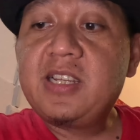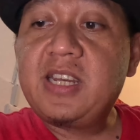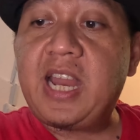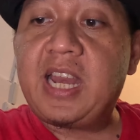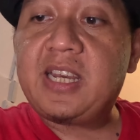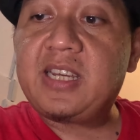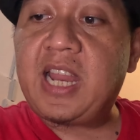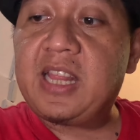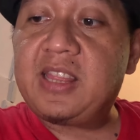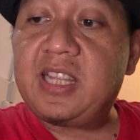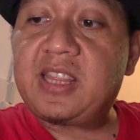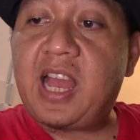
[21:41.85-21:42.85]
Nan
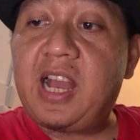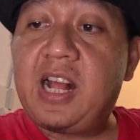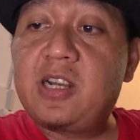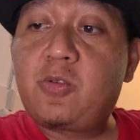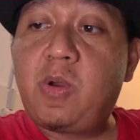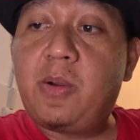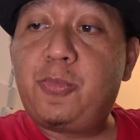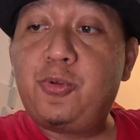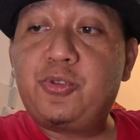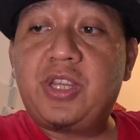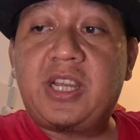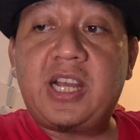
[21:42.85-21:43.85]
nanti tanggal
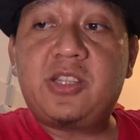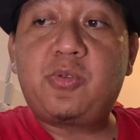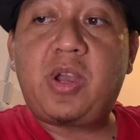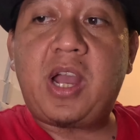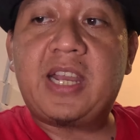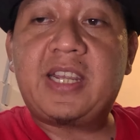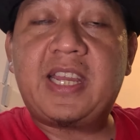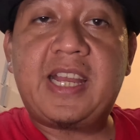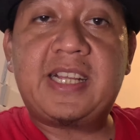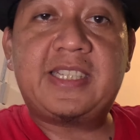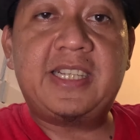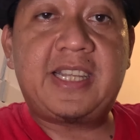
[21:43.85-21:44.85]
23 iya. juga ada
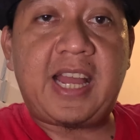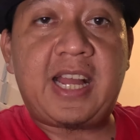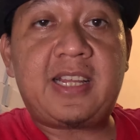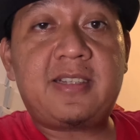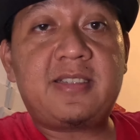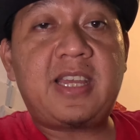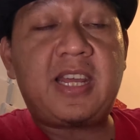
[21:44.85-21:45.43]
yang sidang